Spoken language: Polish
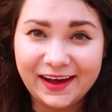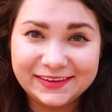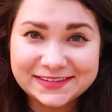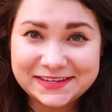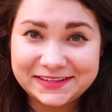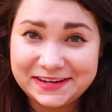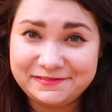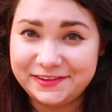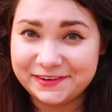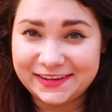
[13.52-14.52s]
E, niestety
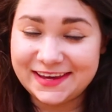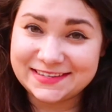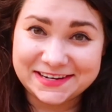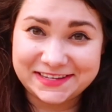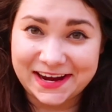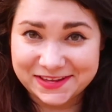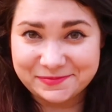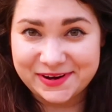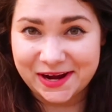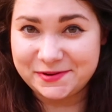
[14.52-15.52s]
widok nie jest aż tak
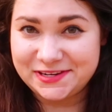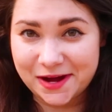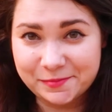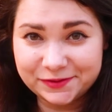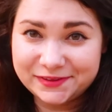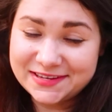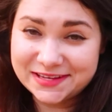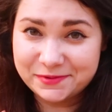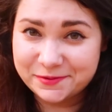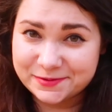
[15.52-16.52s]
dobry, jak myślałam, bo tutaj
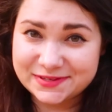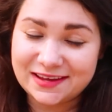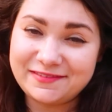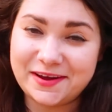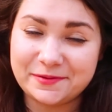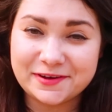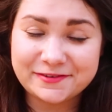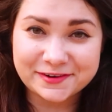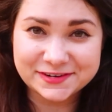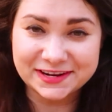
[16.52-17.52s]
za mną ustawiają
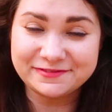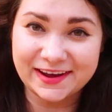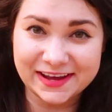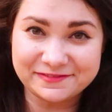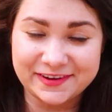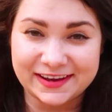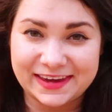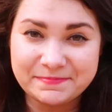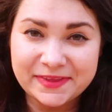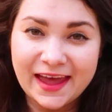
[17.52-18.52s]
noworoczne
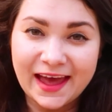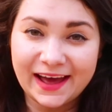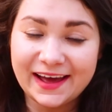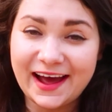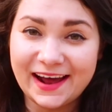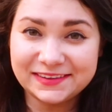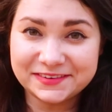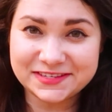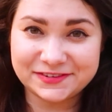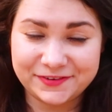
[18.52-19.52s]
fajerwerki, ale
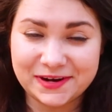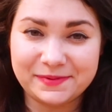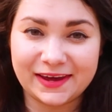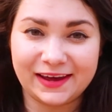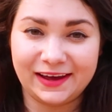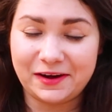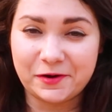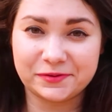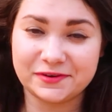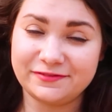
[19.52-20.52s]
to jest filmik,
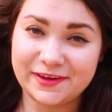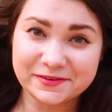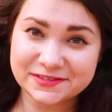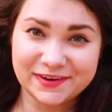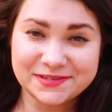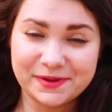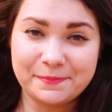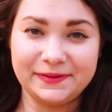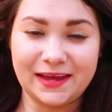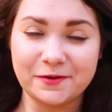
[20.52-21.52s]
o który wielu z Was
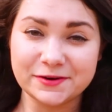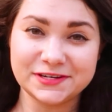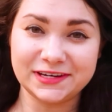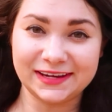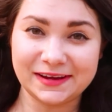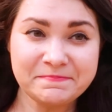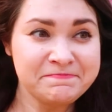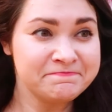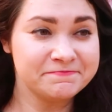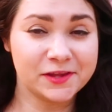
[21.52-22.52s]
mnie pytało, czyli
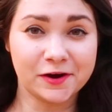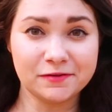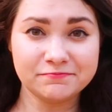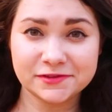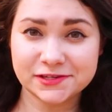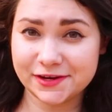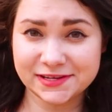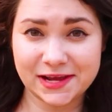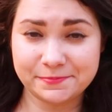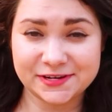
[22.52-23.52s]
to co
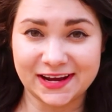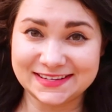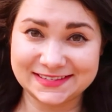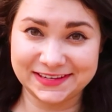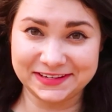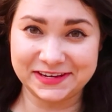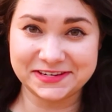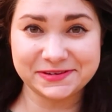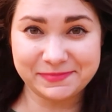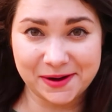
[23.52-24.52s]
jest lepsze,
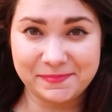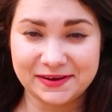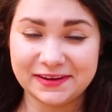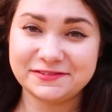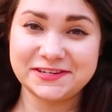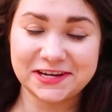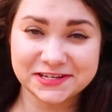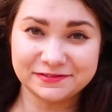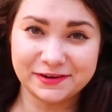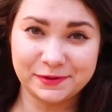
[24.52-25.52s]
Sydney czy Melbourne. I w
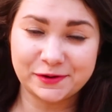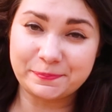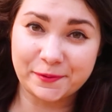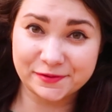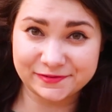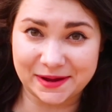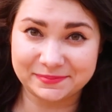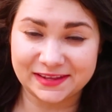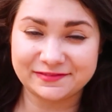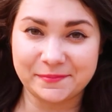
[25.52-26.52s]
dzisiejszym filmiku
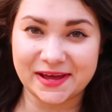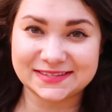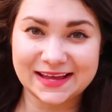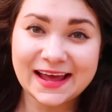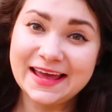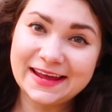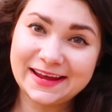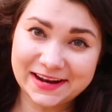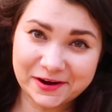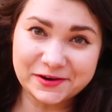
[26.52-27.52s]
porównam te dwa miasta
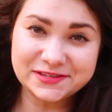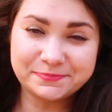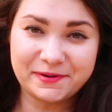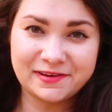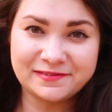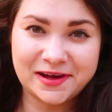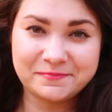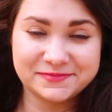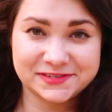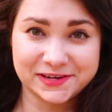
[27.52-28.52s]
i na końcu powiem
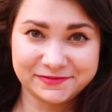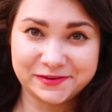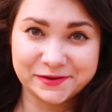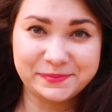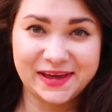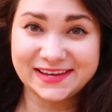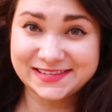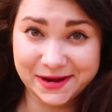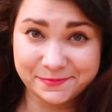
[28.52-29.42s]
Wam, co według mnie jest